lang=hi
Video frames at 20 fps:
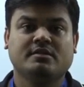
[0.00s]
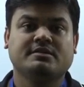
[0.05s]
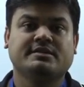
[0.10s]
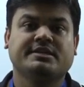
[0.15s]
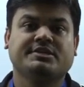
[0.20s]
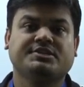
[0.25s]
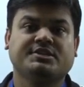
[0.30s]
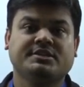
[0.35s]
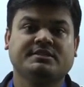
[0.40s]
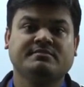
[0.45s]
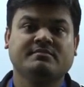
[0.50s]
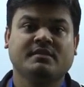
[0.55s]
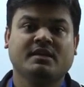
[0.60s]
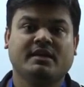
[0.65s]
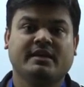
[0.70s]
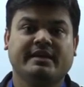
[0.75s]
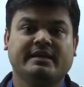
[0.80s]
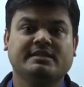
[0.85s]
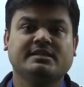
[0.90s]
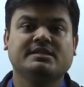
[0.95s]
session.
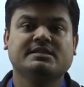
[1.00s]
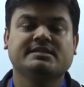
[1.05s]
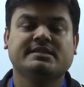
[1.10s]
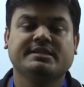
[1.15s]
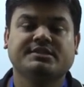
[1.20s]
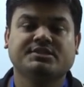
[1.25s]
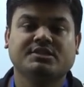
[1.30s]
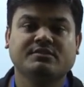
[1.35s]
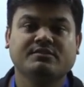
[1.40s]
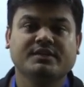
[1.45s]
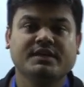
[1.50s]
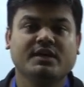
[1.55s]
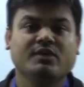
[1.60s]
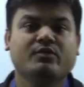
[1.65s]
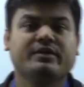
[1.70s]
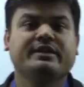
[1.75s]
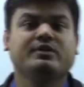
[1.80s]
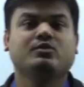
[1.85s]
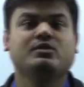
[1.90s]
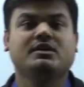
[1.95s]
In this session we are
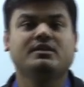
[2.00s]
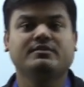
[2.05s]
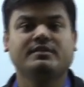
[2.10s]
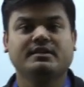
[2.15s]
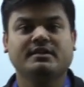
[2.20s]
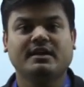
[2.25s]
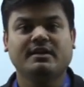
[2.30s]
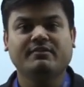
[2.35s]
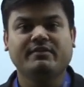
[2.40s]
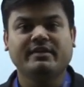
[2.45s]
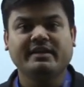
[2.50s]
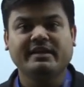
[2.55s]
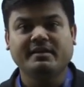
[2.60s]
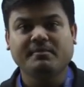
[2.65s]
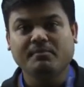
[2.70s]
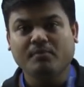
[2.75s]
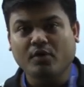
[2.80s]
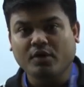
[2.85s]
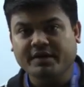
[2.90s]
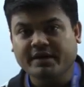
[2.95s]
going to cover a very
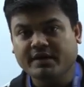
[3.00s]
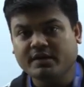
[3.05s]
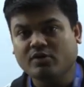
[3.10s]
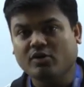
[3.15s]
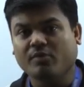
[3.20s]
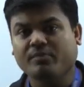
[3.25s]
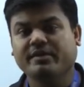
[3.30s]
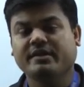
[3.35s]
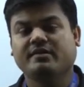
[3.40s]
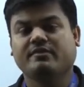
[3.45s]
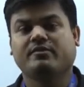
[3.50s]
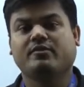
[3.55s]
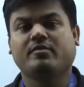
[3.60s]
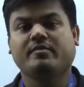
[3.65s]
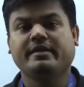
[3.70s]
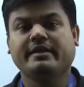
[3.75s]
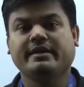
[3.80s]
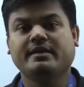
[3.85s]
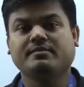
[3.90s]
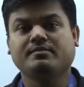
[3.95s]
important topic
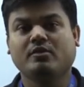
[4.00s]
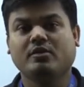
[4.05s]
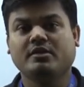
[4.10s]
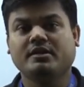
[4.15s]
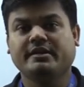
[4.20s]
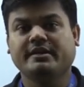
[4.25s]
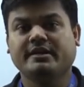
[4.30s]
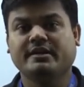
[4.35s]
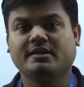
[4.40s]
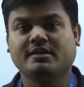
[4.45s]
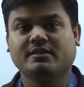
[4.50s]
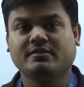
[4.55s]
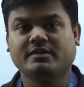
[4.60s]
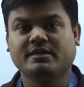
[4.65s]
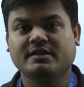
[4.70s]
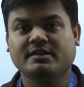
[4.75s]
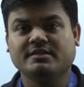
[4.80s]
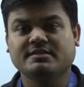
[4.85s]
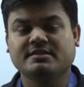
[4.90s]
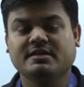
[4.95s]
from Indian polity and
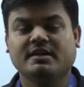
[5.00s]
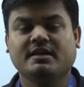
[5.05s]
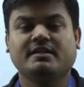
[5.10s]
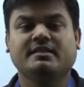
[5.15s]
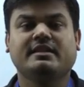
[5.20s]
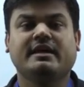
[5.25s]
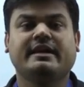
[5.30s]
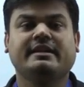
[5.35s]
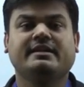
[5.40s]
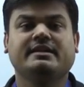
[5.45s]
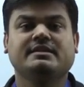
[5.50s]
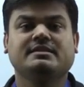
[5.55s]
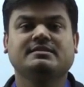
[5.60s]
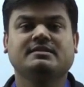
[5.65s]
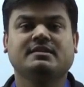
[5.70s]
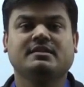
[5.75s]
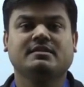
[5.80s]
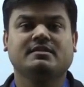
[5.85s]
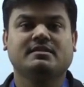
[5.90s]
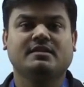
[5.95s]
governance that
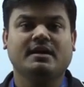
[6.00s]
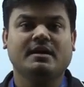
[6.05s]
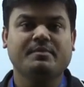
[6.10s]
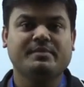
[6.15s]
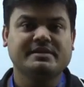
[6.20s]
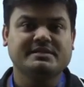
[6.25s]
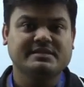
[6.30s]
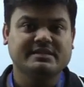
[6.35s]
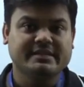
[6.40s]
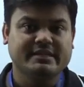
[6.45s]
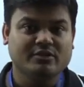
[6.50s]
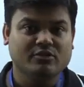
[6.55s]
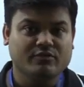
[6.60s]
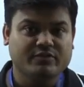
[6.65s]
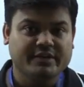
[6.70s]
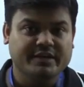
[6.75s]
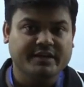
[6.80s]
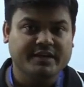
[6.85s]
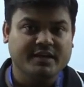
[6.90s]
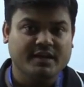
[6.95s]
is the President
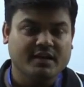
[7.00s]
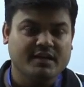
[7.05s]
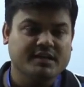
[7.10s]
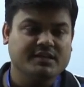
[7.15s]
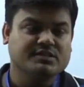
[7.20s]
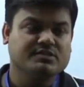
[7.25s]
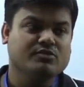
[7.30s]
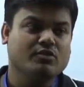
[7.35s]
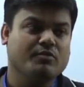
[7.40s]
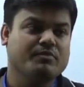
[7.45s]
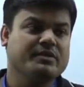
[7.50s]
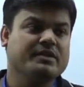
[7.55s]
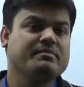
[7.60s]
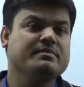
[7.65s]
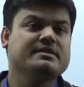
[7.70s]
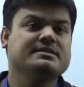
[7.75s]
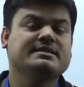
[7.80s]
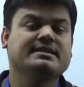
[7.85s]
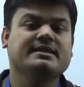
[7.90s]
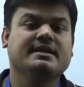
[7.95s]
of India. is topic
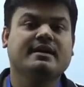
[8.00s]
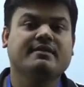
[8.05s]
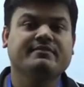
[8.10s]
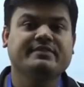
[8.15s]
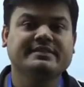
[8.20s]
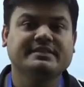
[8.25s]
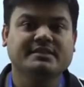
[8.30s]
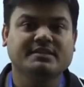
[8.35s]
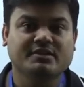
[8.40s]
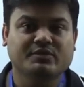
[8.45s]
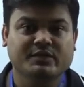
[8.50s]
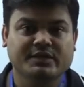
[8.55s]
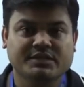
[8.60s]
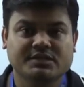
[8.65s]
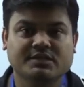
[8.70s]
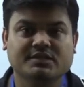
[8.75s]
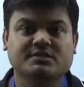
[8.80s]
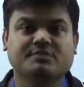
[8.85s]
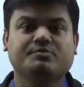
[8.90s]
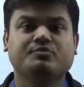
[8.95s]
mein se kafi zyada
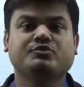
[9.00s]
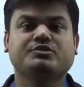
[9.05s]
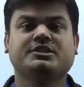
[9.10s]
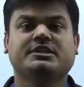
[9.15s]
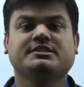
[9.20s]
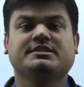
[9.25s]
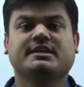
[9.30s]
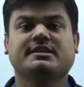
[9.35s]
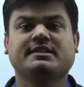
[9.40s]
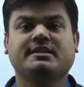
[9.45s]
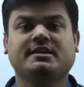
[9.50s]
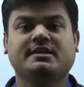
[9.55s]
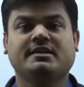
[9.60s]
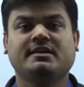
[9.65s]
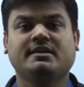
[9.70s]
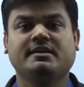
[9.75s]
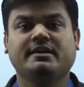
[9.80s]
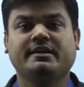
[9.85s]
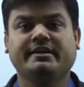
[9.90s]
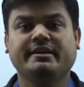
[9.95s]
questions puche jate
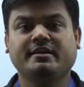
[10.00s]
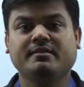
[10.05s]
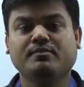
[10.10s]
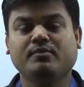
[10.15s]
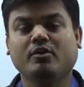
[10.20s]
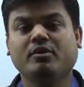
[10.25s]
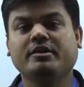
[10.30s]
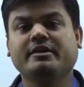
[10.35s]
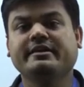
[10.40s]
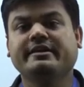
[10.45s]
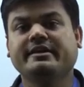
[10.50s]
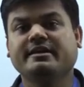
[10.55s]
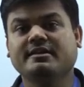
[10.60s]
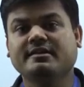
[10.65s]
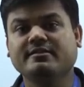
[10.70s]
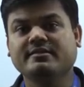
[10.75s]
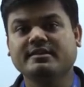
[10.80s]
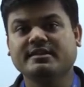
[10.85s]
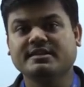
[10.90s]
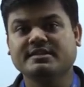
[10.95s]
hain indian polity and
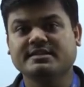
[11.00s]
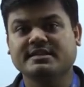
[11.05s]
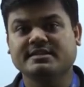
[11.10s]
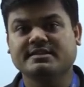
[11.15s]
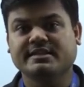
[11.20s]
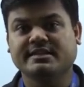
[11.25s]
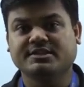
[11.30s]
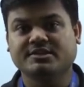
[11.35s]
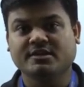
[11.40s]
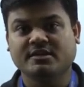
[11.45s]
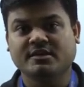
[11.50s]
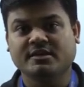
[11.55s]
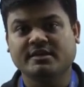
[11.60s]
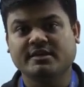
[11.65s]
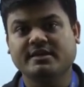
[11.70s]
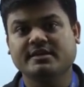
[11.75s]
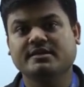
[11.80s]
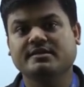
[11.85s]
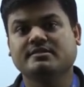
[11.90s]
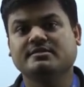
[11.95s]
governance ke
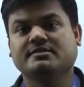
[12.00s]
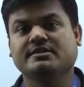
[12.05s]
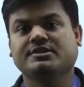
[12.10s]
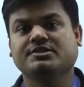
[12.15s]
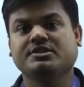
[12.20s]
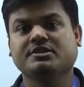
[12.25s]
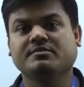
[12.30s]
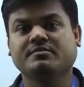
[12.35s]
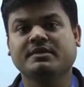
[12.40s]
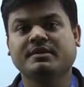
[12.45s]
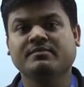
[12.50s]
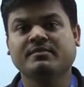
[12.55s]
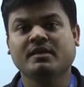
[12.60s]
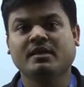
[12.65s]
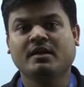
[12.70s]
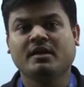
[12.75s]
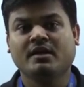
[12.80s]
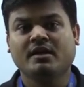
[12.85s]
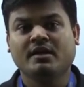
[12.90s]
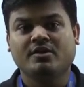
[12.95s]
section ke session mein
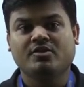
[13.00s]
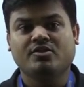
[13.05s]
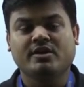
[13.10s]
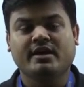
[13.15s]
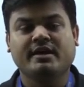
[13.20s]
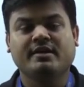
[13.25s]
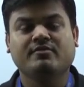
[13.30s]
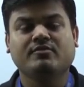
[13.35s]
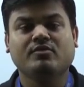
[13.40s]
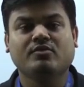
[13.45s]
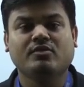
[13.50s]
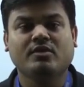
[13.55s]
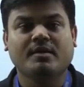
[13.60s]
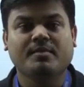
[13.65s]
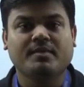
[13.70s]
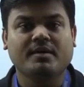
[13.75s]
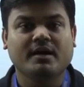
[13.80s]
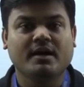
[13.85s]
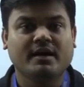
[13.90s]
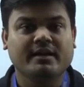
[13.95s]
चाहे वो
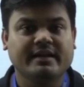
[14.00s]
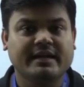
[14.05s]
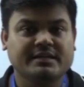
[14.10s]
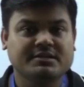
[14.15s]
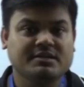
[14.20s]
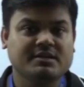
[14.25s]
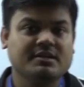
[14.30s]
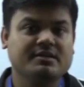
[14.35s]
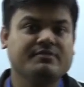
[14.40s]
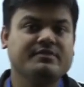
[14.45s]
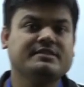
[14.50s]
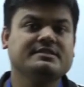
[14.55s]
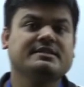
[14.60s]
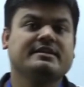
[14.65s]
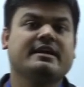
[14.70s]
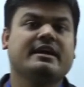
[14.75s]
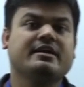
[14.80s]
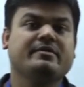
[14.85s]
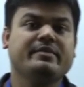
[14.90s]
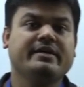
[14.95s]
आपका नेशनल डिफेंस
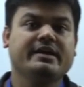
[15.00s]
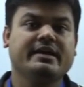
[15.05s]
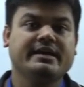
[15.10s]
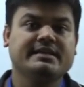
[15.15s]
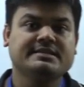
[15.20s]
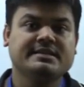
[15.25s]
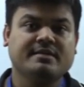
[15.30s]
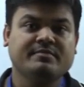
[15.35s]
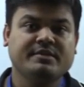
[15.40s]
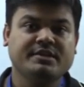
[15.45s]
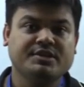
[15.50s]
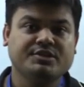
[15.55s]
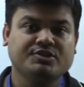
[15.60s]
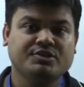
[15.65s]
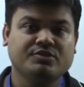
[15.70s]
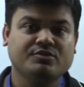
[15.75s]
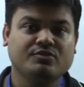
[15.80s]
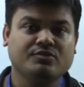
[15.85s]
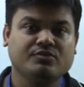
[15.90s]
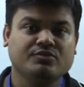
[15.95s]
अकेडमी का
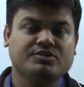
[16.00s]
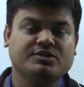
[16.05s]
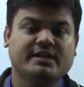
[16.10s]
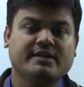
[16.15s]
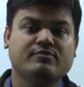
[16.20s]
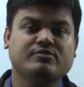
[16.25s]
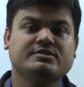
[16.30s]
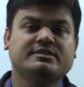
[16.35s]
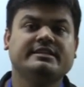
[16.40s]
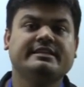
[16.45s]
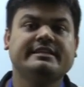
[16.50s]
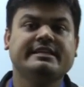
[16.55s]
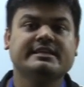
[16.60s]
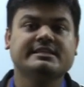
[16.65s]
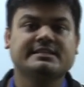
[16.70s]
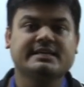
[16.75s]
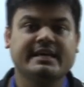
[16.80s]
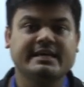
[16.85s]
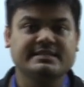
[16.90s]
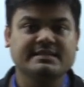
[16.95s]
एग्जामिनेशन हो चाहे वो सी
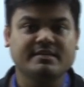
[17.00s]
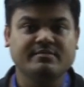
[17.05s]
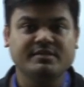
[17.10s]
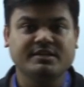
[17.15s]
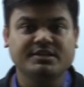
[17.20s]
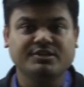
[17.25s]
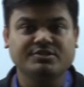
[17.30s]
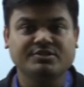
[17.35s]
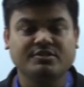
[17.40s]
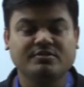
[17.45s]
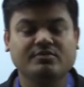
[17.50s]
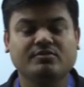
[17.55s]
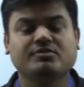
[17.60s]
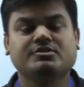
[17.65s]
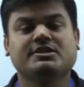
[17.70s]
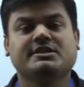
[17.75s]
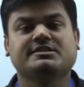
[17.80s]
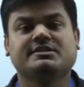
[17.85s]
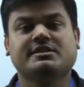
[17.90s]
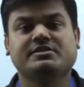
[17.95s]
का एग्जामिनेशन हो
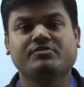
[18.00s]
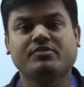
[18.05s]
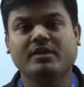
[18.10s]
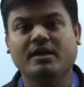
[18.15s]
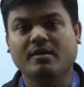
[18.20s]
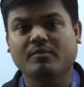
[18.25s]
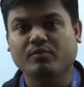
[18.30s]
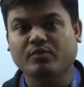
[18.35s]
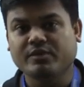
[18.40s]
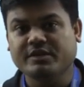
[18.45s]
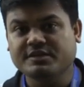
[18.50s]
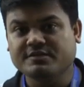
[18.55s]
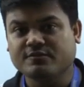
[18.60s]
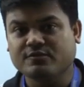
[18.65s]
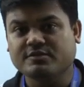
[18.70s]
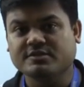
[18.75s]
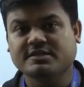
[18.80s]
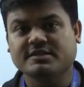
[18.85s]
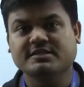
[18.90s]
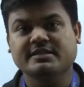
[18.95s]
चाहे सेंट्रल आर्म पुलिस
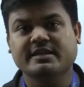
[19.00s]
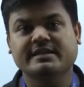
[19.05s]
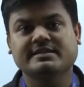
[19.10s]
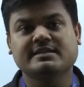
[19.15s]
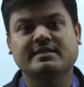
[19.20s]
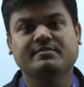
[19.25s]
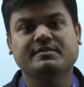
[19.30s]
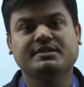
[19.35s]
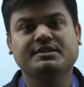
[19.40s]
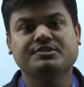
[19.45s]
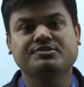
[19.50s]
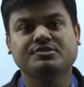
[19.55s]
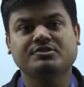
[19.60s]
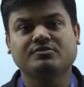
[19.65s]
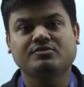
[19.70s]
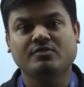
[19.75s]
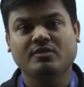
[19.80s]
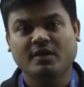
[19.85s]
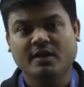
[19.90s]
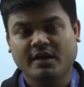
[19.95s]
फोर्सेज का
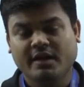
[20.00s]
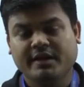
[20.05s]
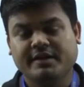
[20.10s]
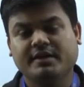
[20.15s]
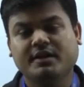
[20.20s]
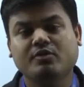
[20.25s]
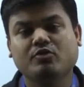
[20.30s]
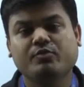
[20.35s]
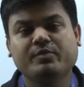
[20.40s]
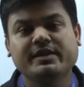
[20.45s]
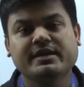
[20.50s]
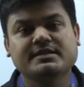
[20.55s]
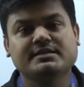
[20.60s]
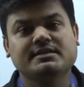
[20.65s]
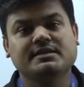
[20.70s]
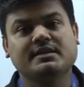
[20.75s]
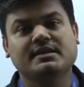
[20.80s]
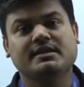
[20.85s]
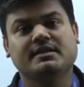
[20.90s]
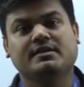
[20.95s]
एग्जामिनेशन हो या
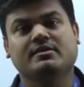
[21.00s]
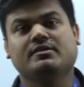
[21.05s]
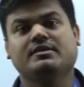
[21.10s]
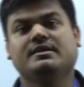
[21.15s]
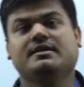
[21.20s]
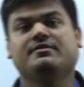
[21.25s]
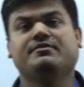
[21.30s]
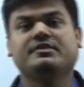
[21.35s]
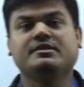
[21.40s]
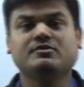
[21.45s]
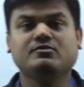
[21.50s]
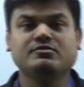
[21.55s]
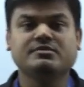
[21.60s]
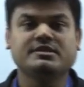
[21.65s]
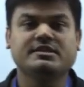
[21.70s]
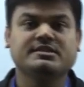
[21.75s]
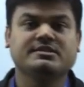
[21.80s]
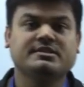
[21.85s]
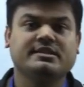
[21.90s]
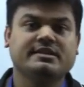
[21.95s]
यूपीएससी या फिर
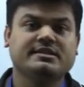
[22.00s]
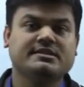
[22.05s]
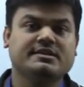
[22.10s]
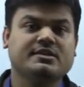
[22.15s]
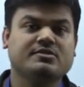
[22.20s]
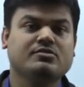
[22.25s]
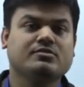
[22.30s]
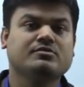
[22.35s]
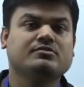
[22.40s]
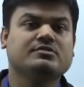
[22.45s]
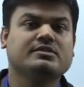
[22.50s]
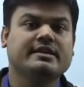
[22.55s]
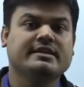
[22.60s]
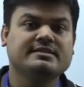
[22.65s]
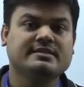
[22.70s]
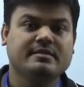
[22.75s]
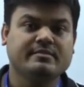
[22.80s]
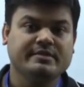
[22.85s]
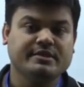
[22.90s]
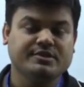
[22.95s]
दूसरे स्टेट्स के जो दूसरे
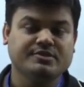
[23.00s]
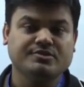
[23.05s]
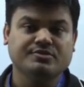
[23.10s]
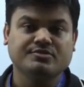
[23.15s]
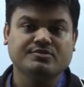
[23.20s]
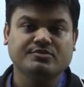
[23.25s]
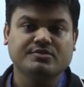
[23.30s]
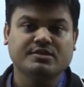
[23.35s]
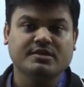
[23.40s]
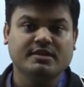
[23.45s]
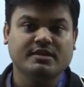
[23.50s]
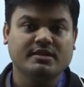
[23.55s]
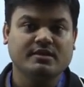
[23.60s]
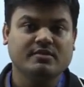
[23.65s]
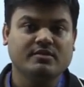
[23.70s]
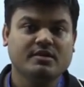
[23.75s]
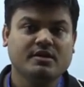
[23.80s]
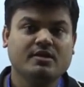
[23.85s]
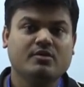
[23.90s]
एग्जामिनेशन होते हैं